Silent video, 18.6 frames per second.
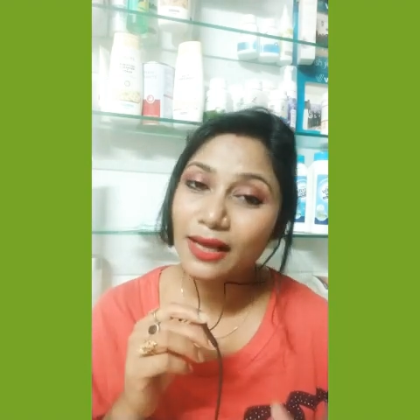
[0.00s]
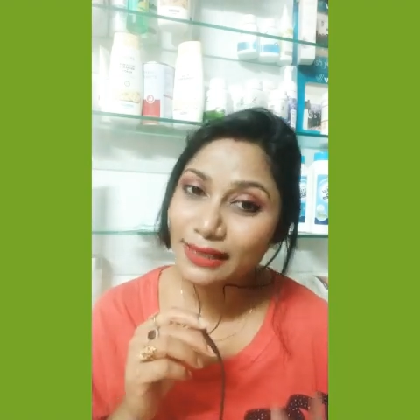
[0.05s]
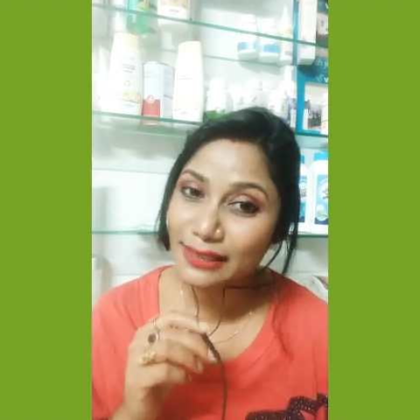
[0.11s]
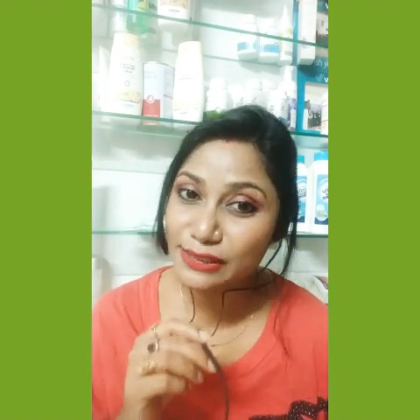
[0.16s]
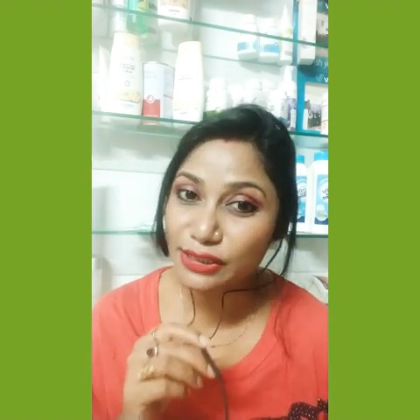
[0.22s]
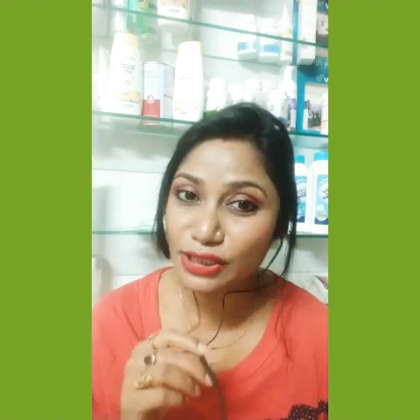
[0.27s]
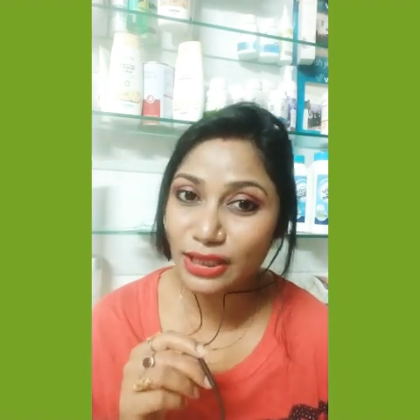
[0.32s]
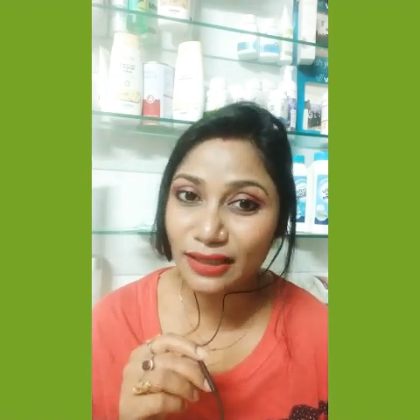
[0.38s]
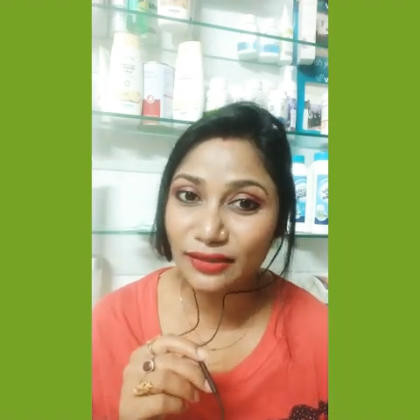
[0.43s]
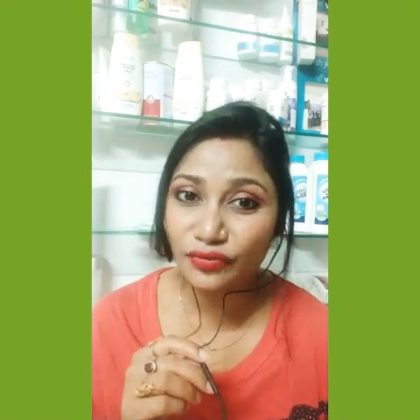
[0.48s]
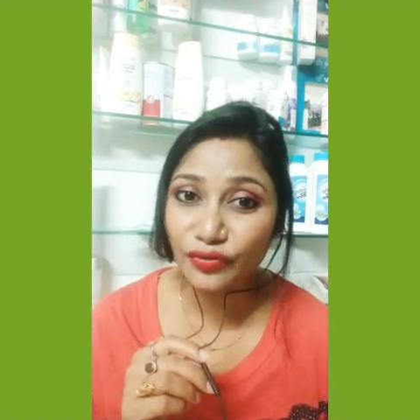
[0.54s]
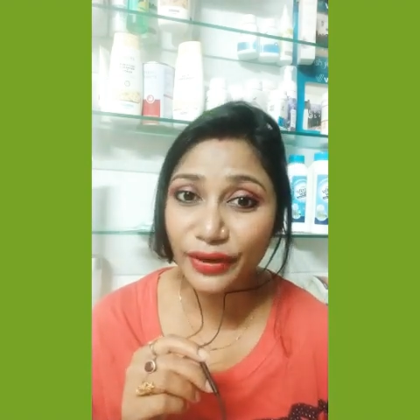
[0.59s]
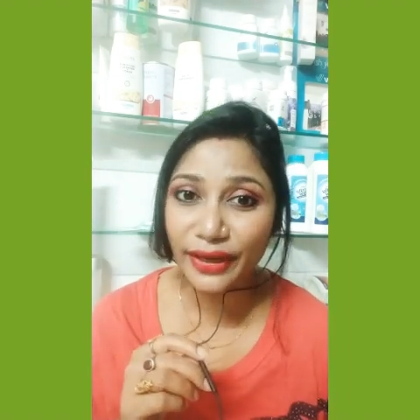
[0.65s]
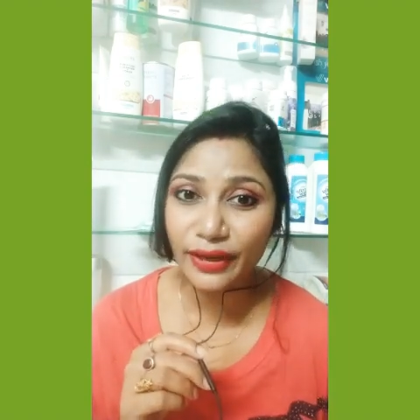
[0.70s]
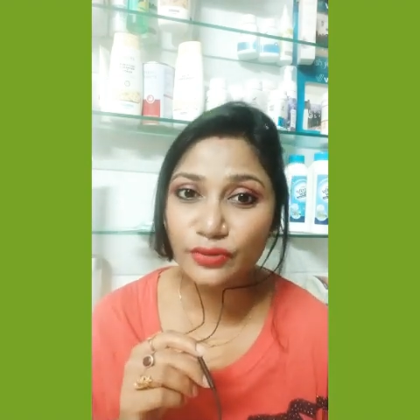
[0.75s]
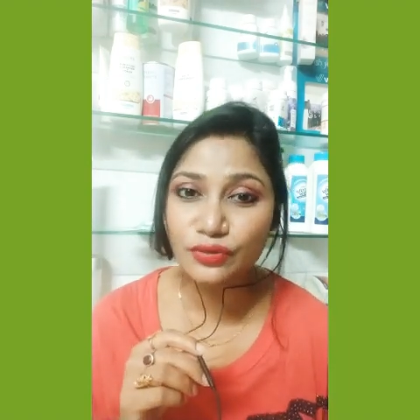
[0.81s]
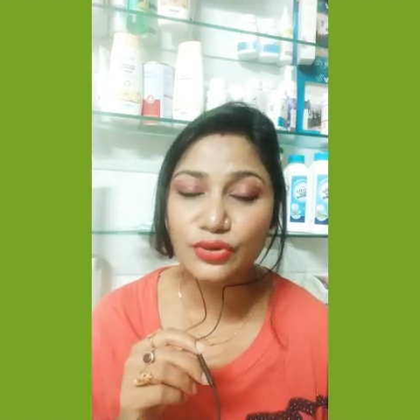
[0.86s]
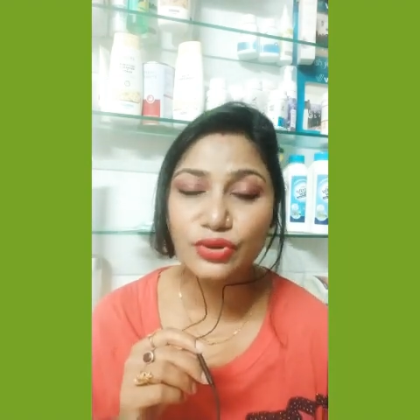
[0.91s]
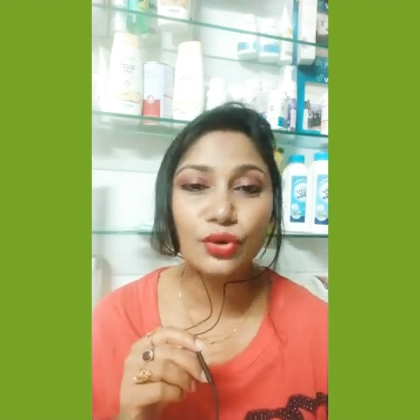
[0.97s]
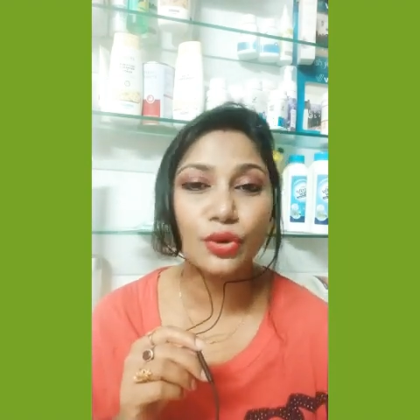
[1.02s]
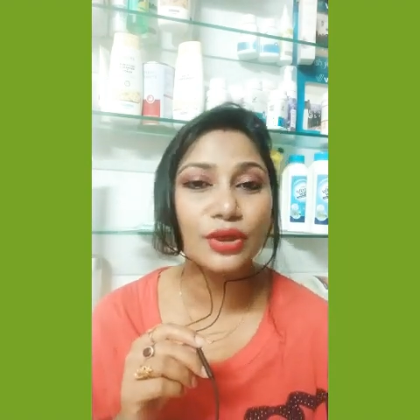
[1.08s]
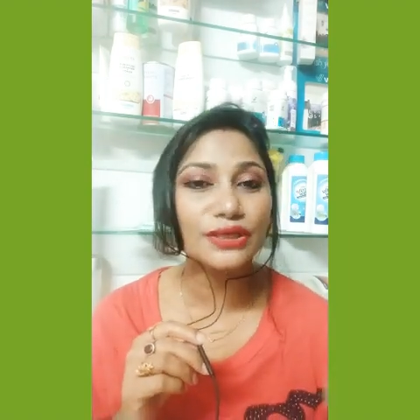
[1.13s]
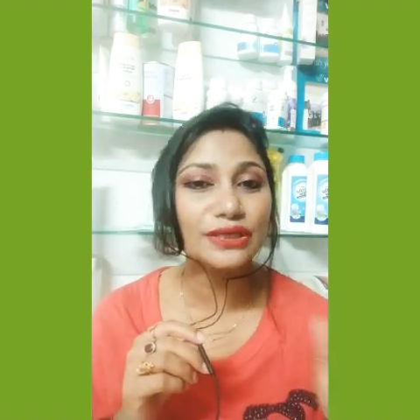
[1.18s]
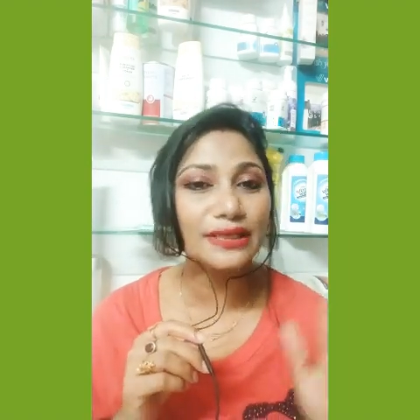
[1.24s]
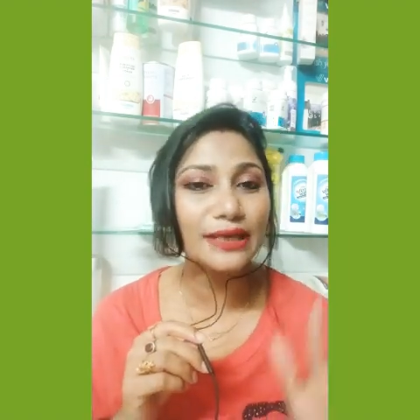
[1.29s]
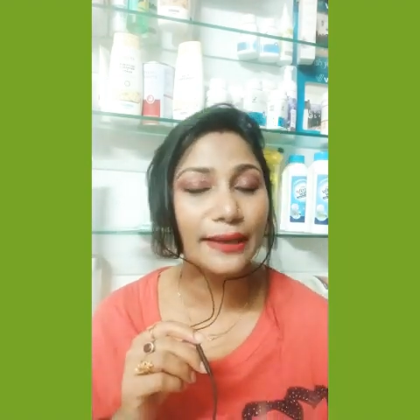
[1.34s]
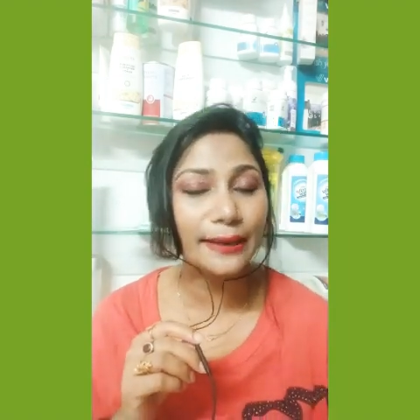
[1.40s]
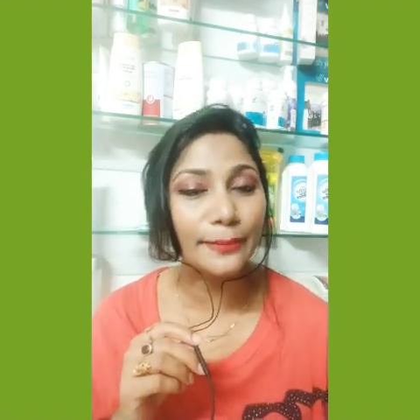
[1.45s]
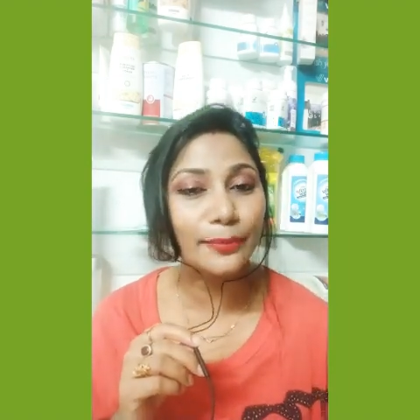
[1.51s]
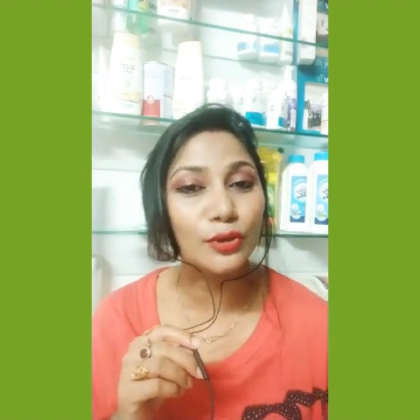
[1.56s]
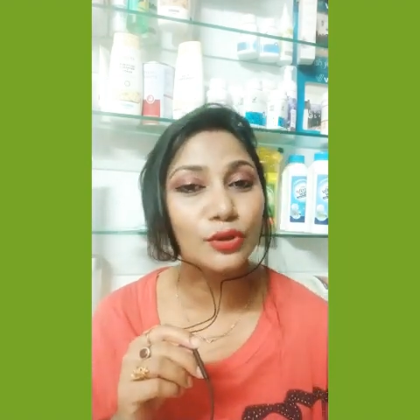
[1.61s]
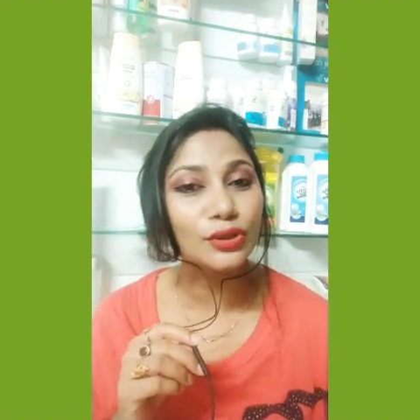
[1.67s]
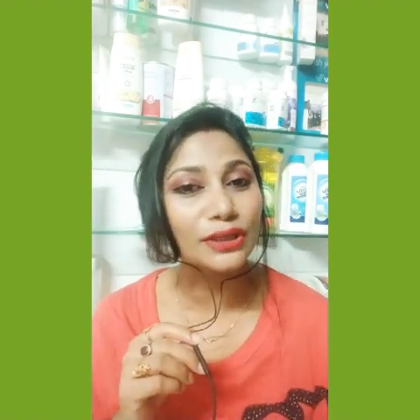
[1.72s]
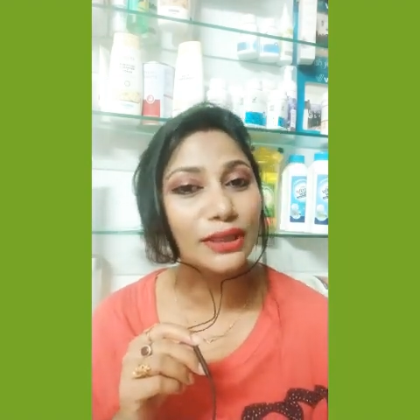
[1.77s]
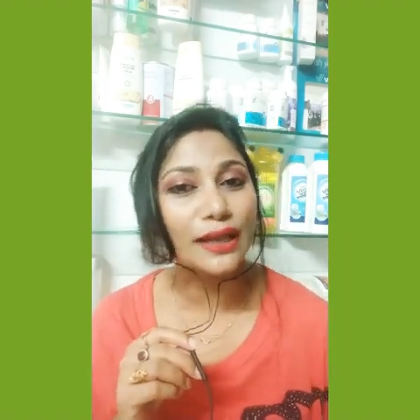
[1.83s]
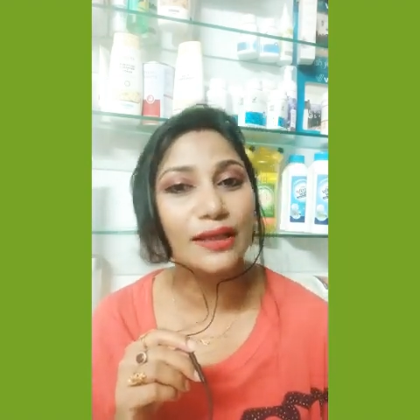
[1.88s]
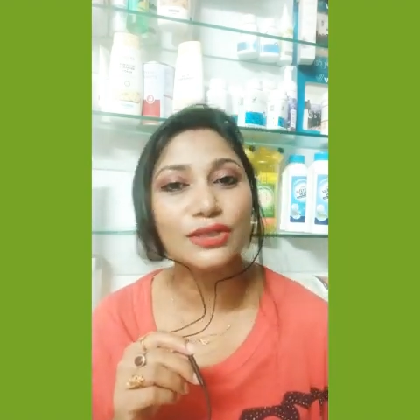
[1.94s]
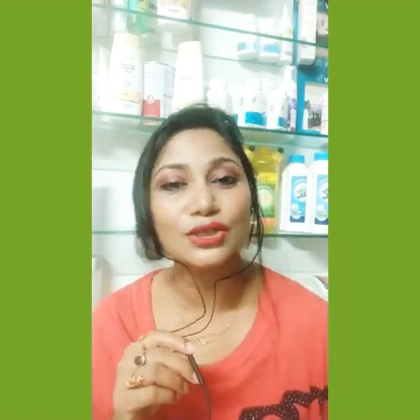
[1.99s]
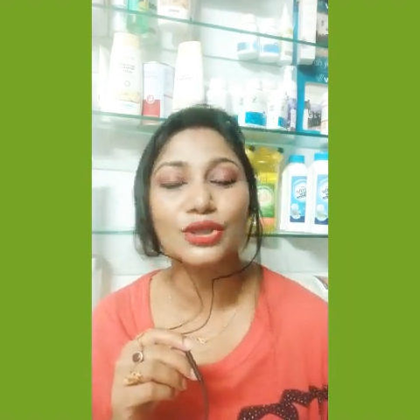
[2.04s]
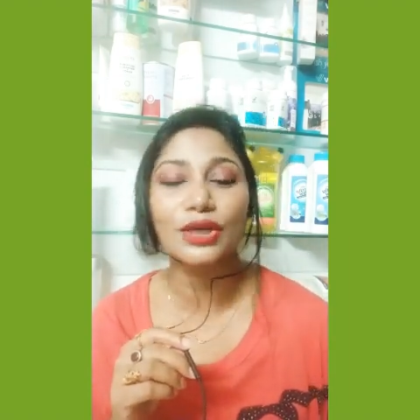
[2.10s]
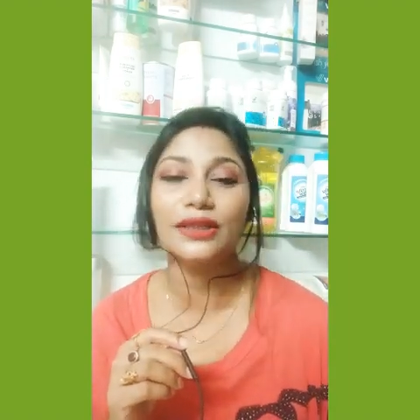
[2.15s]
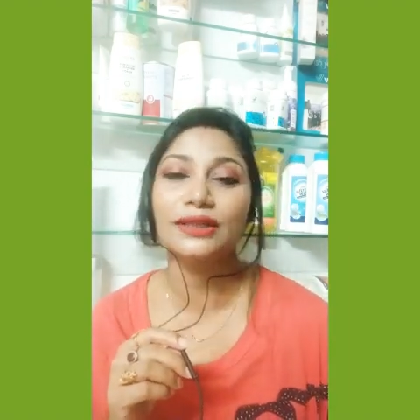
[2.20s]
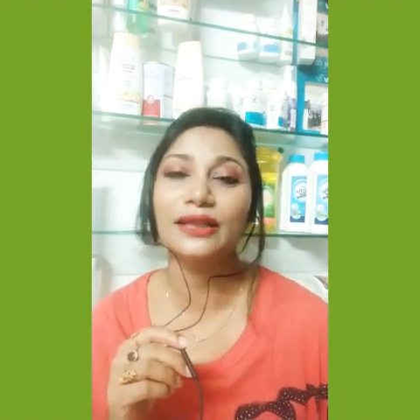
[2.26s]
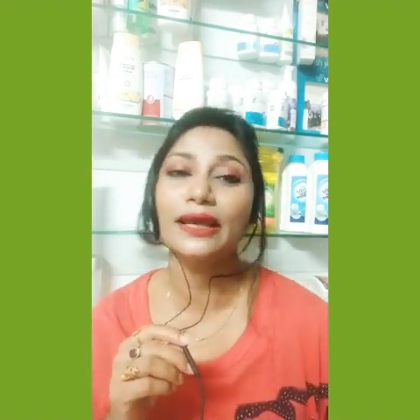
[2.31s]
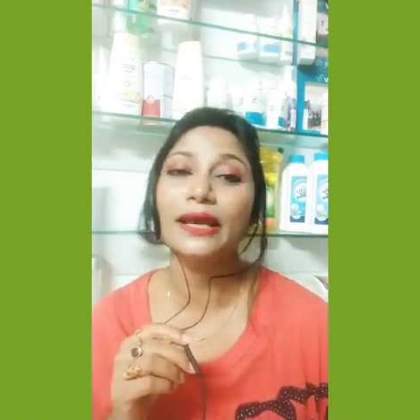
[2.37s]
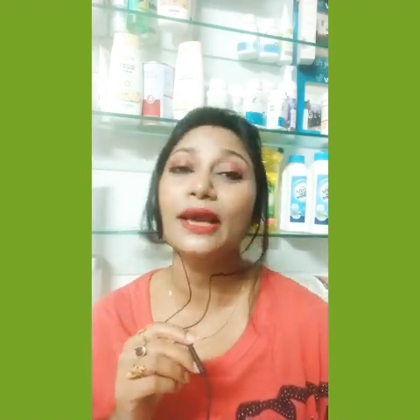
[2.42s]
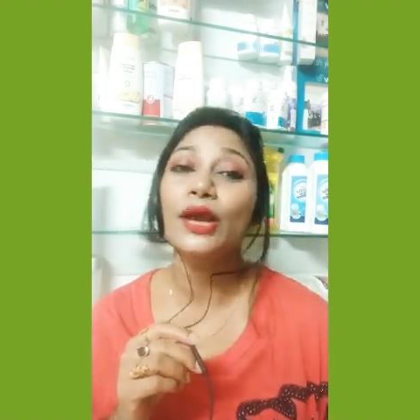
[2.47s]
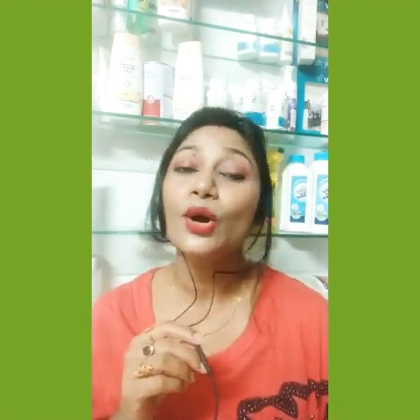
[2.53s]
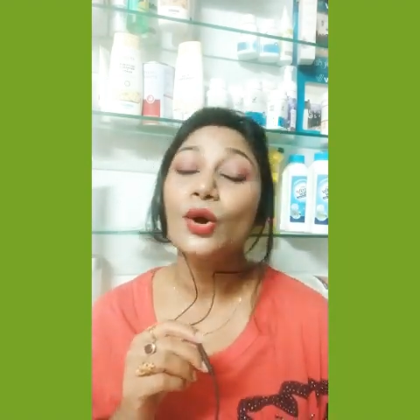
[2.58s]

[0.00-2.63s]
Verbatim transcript: কনসিলার থ্রি ইউজ করেছি এবং তার সাথে